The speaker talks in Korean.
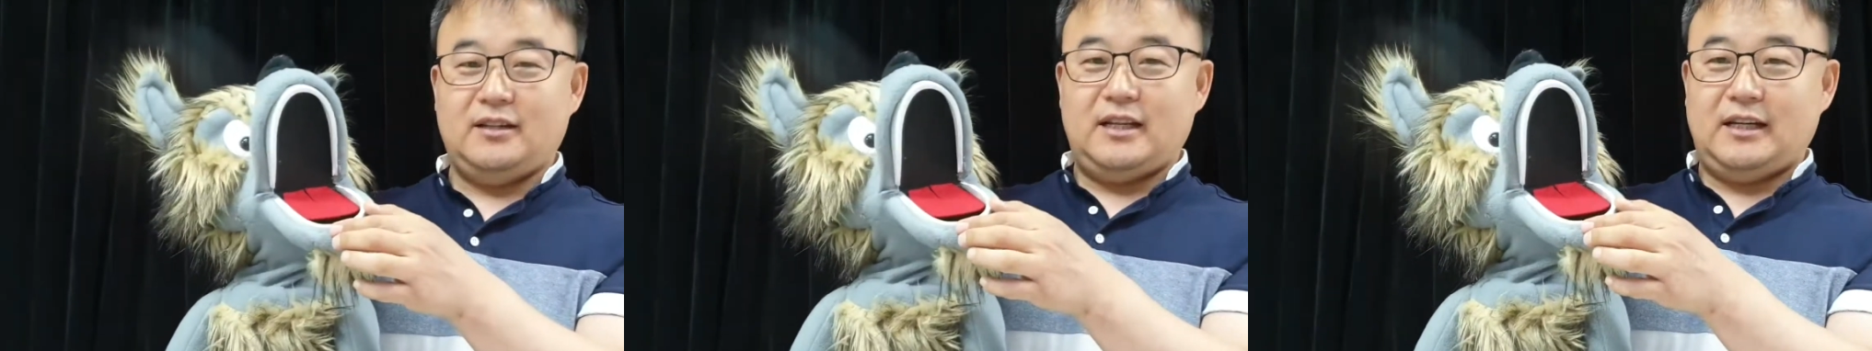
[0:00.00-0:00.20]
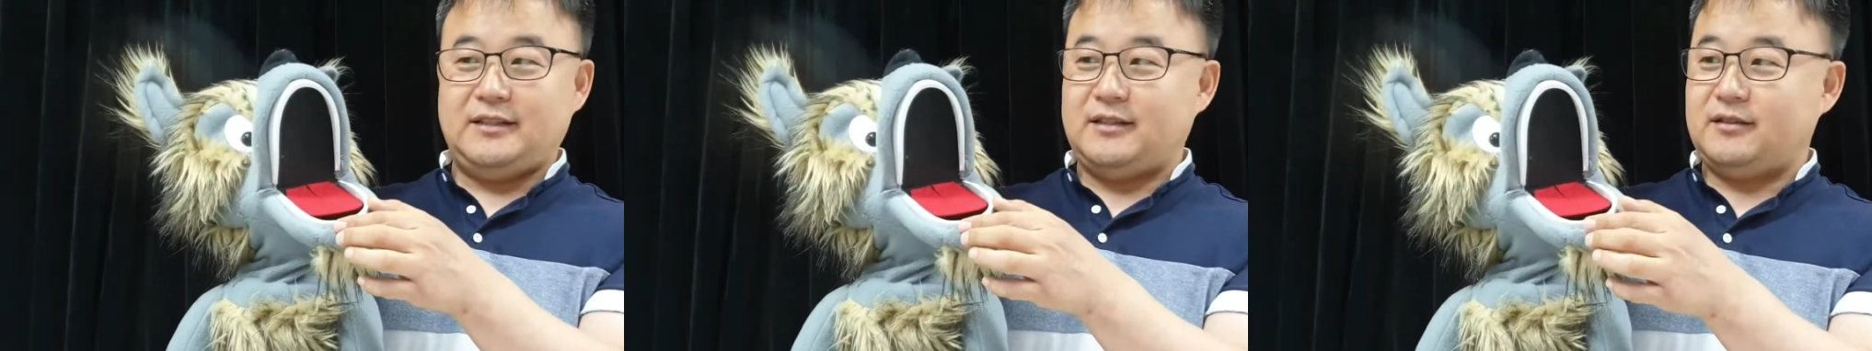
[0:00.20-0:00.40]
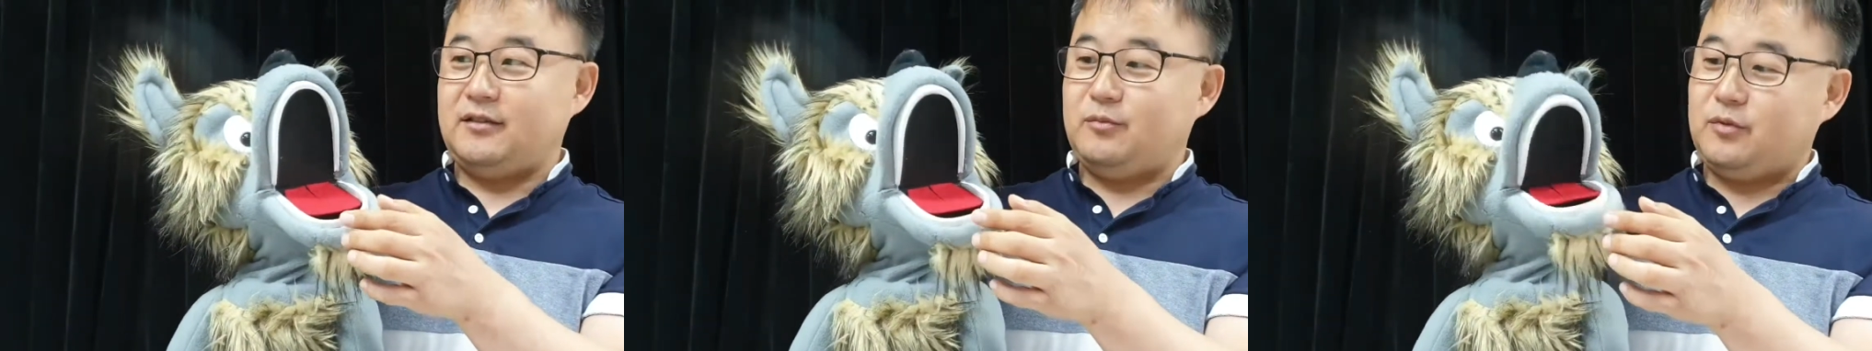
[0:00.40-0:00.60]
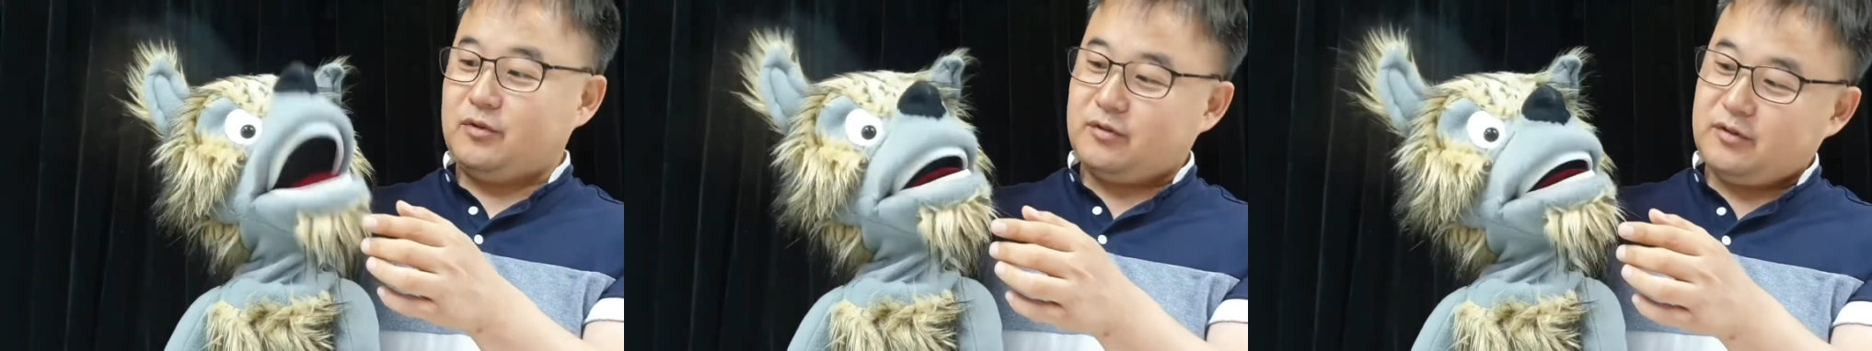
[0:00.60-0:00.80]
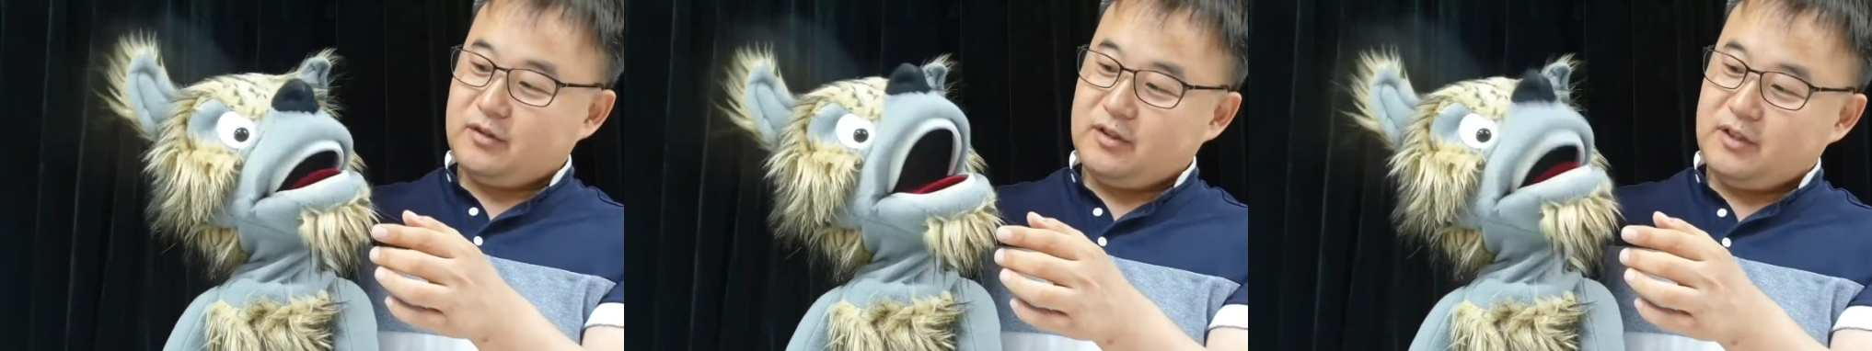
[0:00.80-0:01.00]
나 아, 있어서 뭐
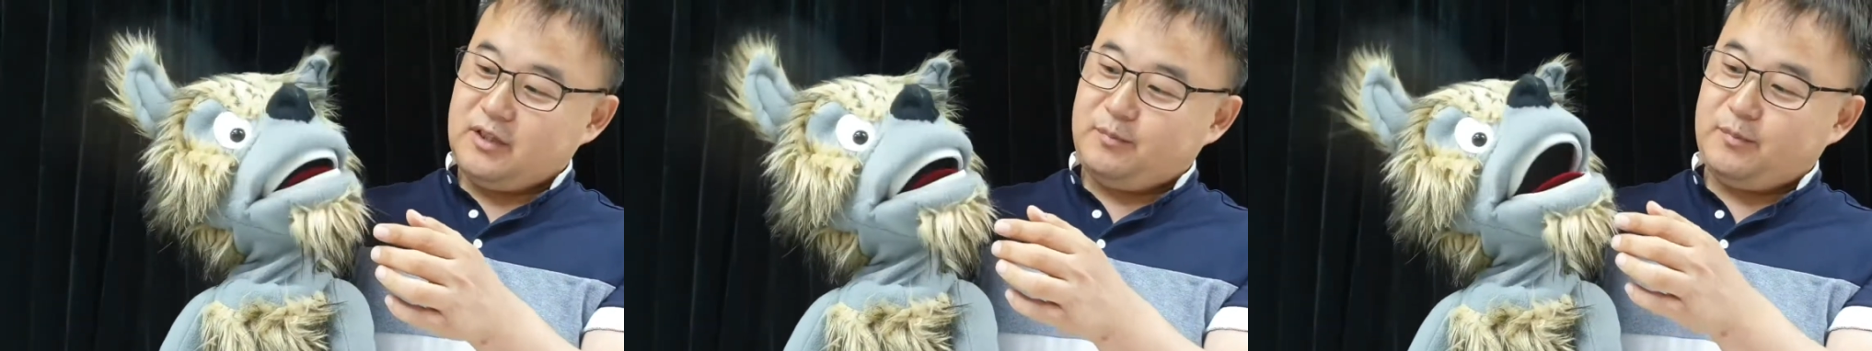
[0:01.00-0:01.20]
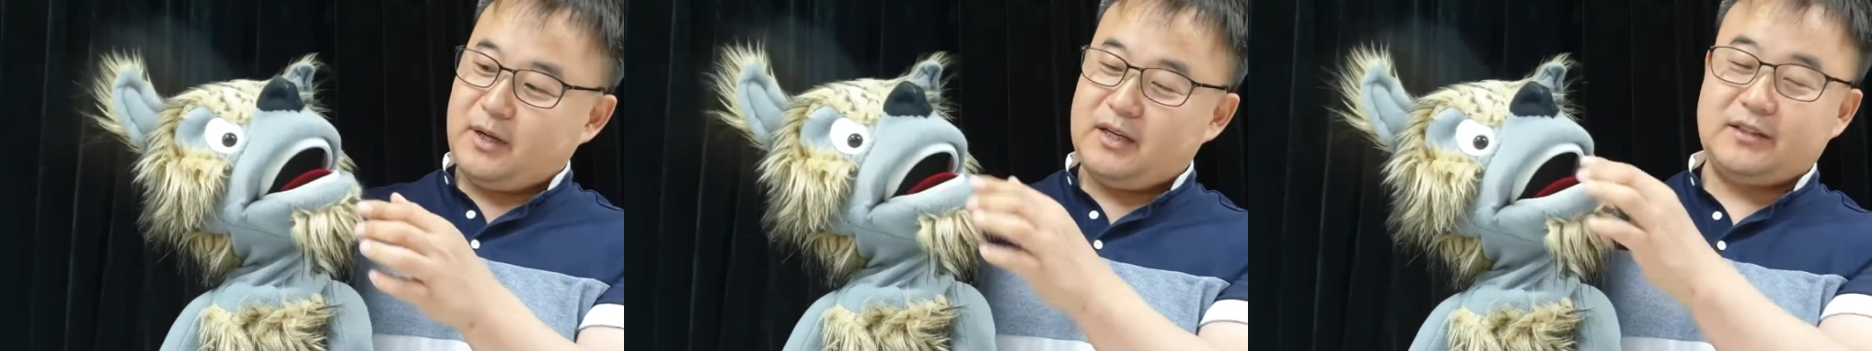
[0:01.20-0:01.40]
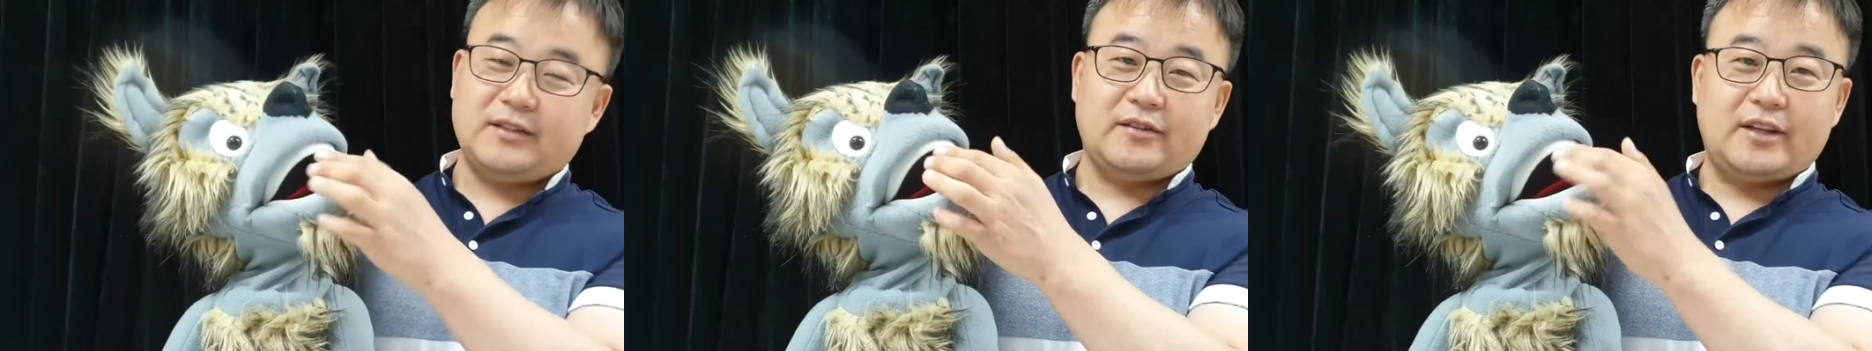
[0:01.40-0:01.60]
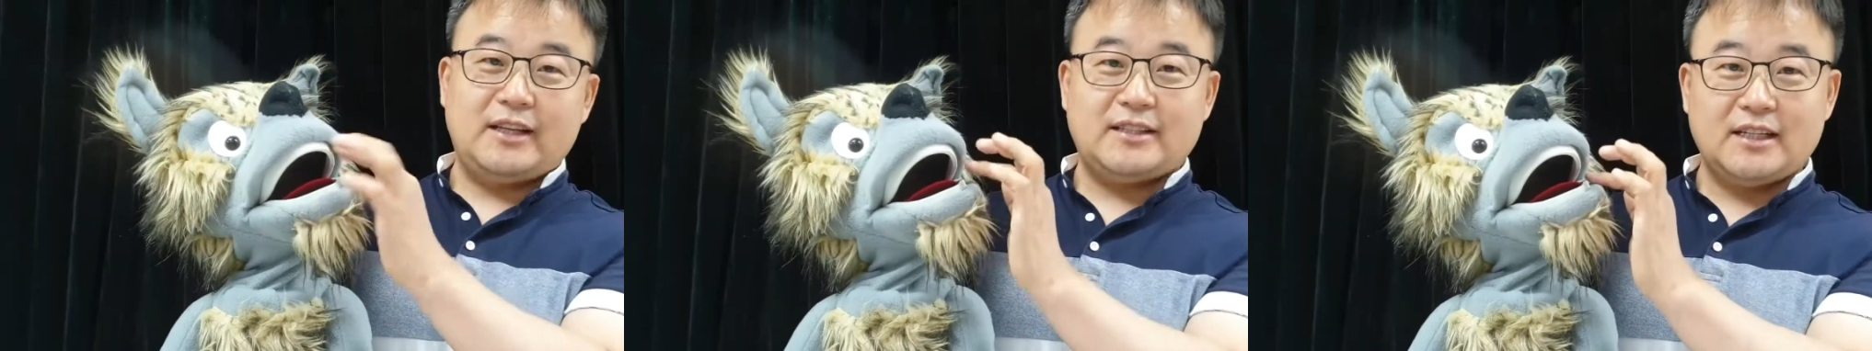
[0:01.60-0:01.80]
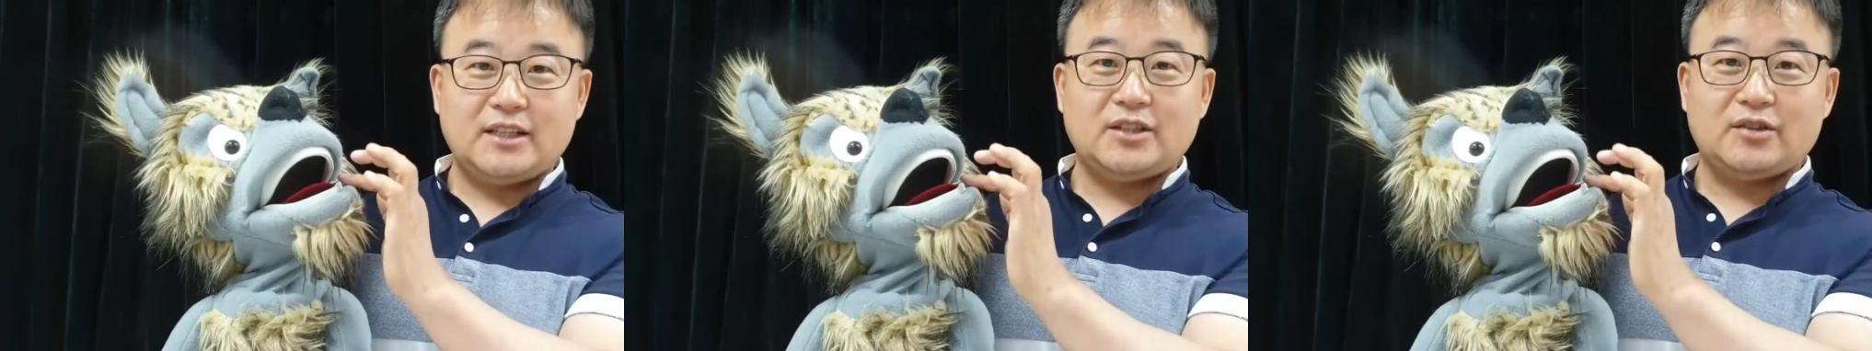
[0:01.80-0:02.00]
이빨 이 있어 서
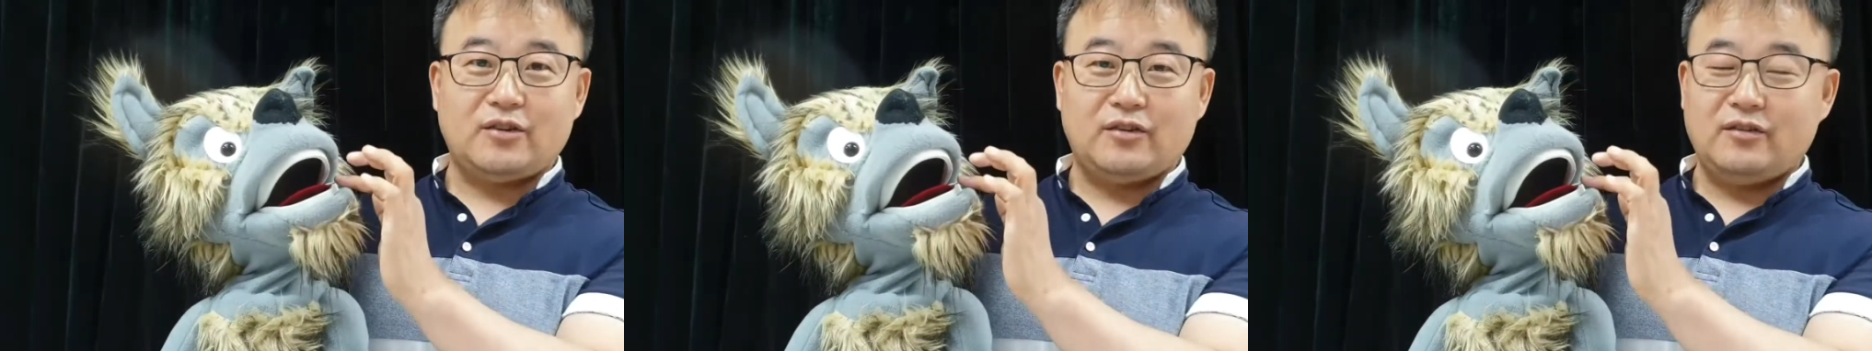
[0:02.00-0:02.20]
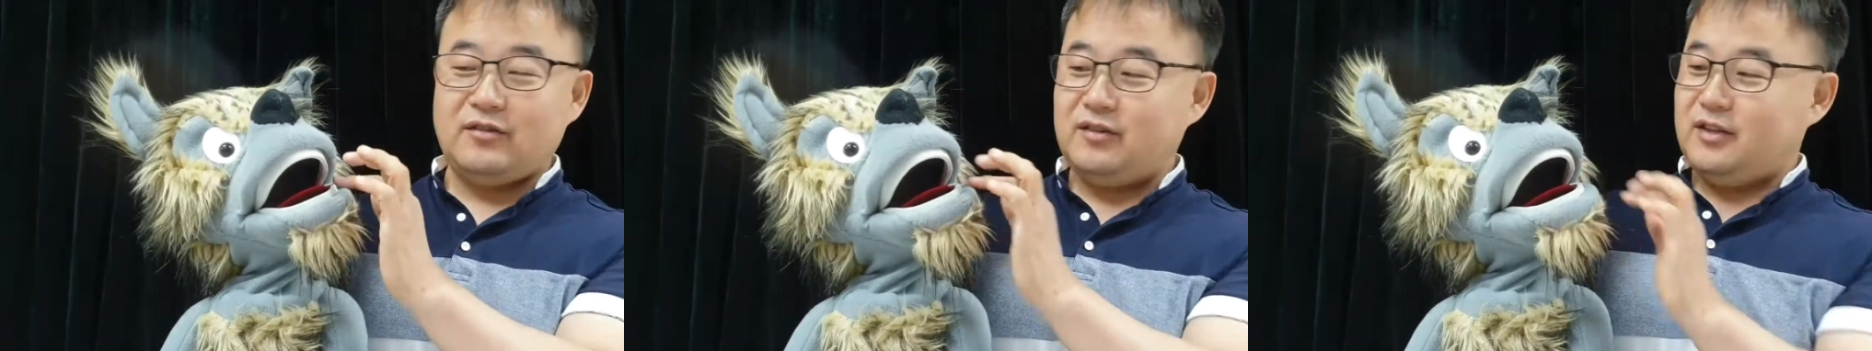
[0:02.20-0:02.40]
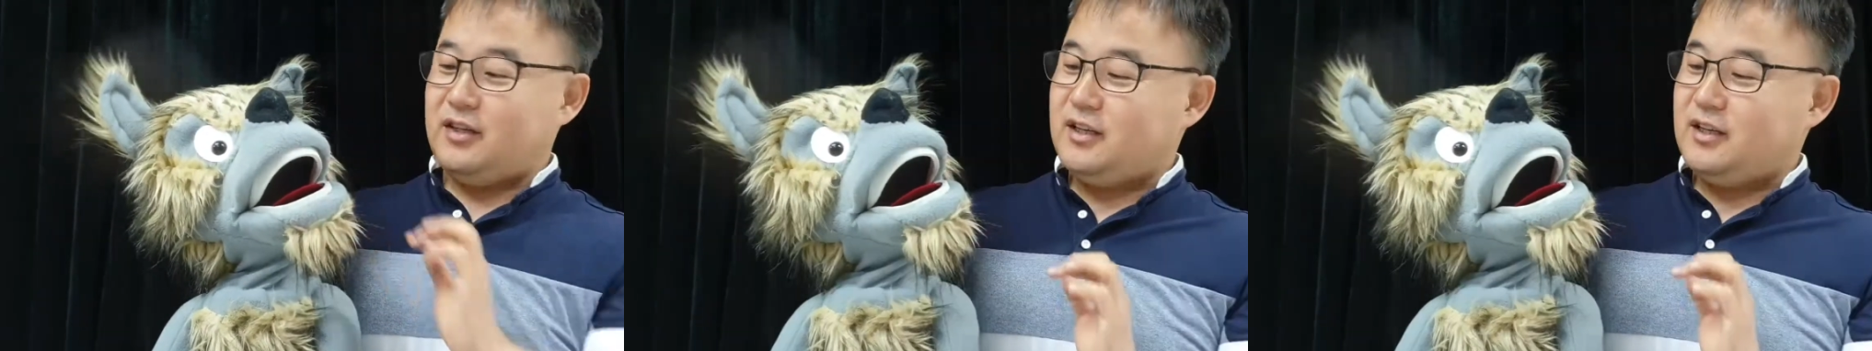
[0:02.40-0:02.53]
괜찮죠.